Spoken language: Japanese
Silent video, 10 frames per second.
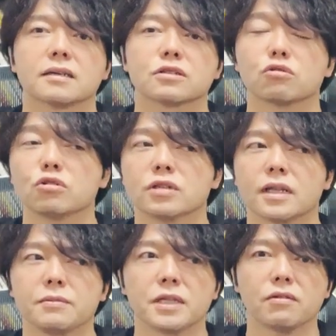そういっ
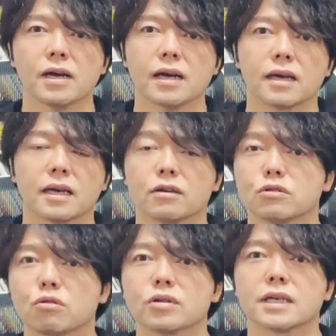た意味では、え
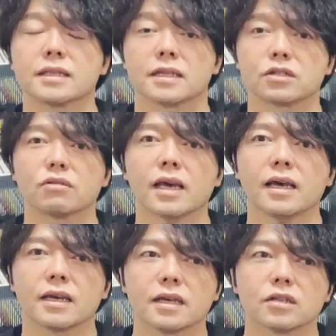不動産ですよ
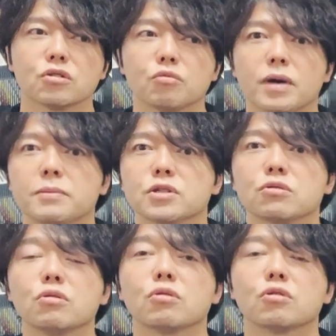ね、の
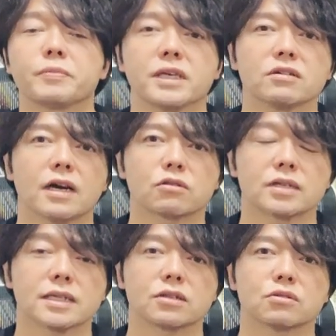バブルを
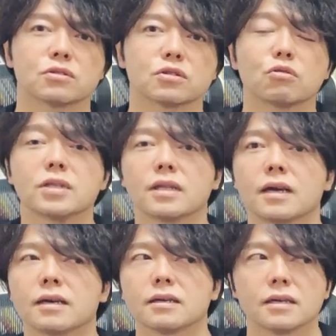ピークアウトさせる、そういっ
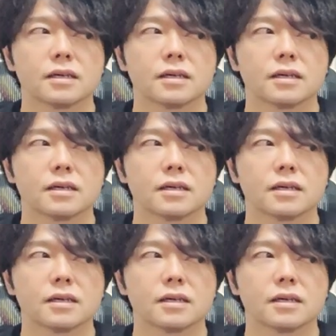た、